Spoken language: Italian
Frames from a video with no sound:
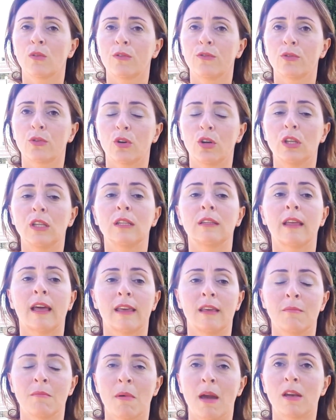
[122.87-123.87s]
fornite
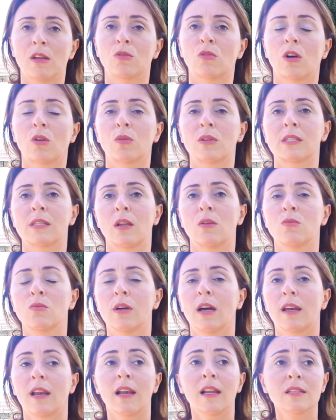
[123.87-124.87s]
in merito a questa
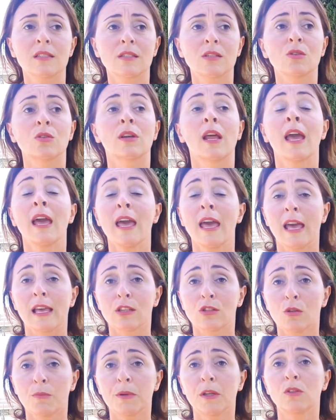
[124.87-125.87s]
lunga relazione e
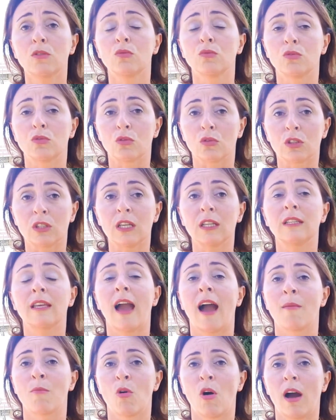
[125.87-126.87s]
soprattutto
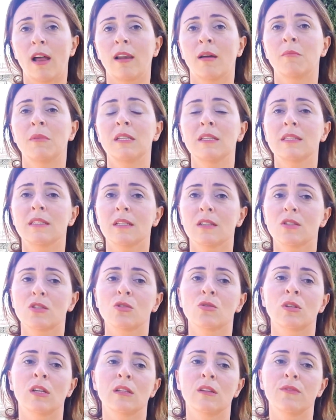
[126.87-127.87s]
chiediamo
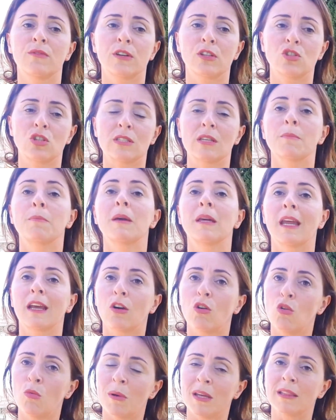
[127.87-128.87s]
all'amministrazione di farci sapere
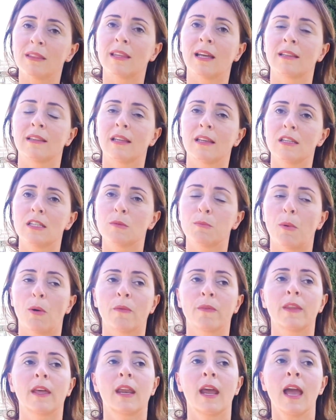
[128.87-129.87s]
come intende
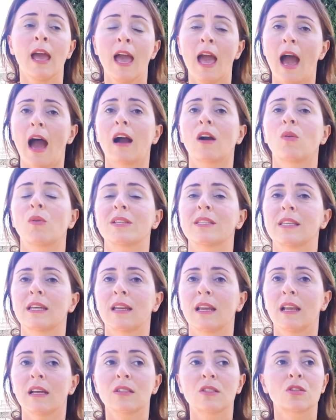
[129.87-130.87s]
rispondere a questa
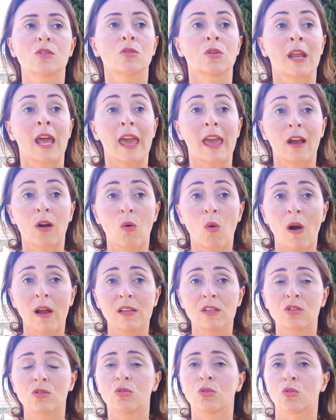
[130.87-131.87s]
relazione e
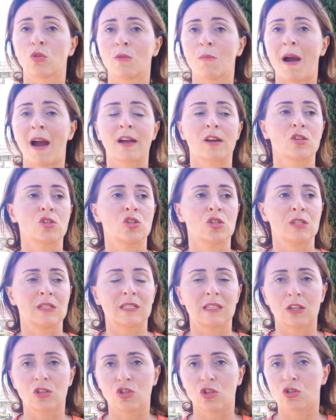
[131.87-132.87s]
quali sono i margini,
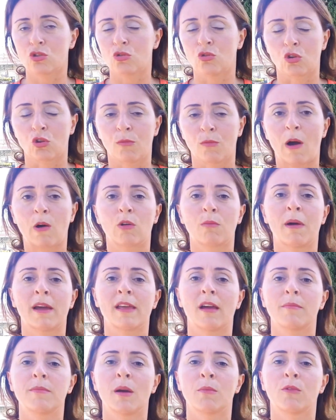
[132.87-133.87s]
se ci sono, ma
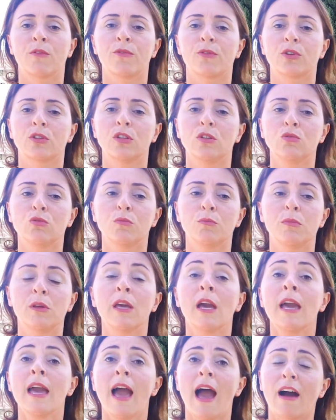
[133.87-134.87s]
ormai abbiamo forti dubbi,
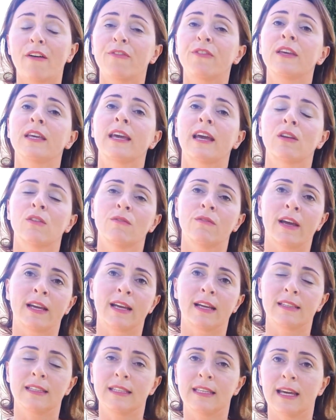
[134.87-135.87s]
affinché non
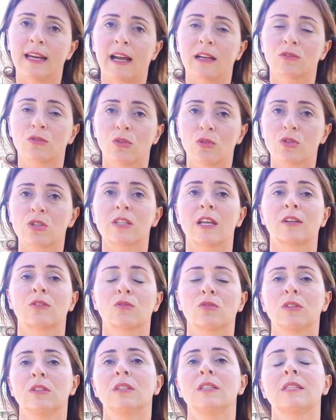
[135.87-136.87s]
venga dichiarato lo
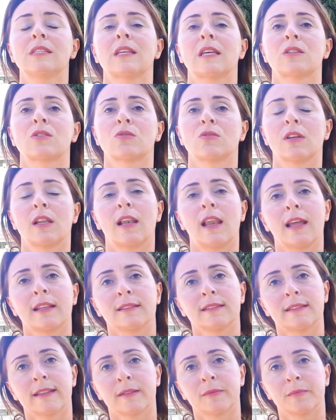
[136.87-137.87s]
stato di dissesto
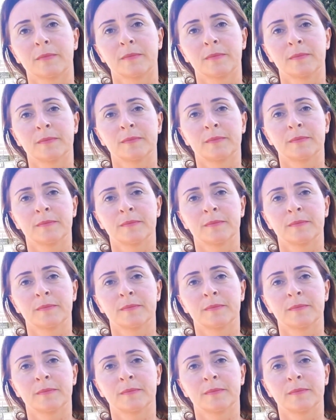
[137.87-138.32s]
dell'ente.